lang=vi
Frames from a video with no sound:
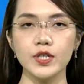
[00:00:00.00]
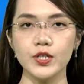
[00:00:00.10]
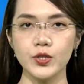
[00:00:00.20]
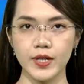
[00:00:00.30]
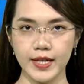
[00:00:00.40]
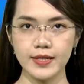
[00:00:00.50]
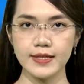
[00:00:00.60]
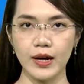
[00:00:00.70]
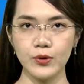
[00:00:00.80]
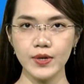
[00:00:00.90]
trình trưa nay thứ
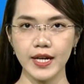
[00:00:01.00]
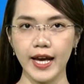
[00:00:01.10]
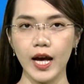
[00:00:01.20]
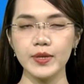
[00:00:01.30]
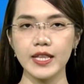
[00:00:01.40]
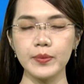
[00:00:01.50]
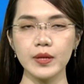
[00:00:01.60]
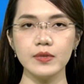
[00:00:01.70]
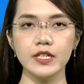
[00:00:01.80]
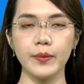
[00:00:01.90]
Sáu, ngày 28
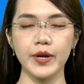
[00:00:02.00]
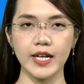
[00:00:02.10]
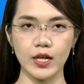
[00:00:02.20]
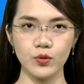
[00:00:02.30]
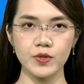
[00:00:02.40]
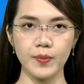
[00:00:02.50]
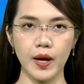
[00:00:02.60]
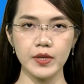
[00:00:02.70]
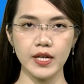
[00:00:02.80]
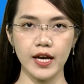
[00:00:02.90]
tháng 10 năm
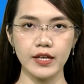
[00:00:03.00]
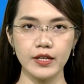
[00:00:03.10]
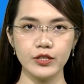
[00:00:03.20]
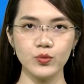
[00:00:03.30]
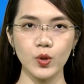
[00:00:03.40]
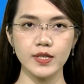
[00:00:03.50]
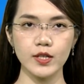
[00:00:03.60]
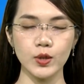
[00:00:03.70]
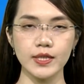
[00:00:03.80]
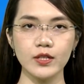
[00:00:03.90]
2022, chúng tôi
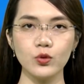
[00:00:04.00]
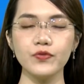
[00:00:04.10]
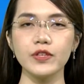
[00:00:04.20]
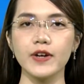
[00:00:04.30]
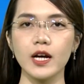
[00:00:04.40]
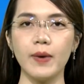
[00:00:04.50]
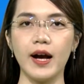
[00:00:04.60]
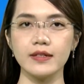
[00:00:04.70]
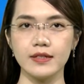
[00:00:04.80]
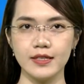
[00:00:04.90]
sẽ chuyển đến quý vị và các
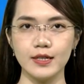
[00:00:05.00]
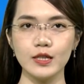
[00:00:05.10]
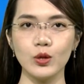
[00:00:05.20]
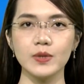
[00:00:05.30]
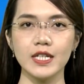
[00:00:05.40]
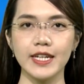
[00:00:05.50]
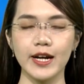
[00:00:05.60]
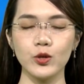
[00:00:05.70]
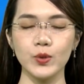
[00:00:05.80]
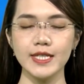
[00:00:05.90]
bạn những thông tin
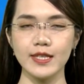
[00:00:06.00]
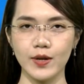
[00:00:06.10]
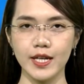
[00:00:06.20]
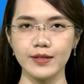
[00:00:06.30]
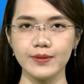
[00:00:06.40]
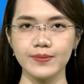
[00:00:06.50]
đáng chú ý sau đây.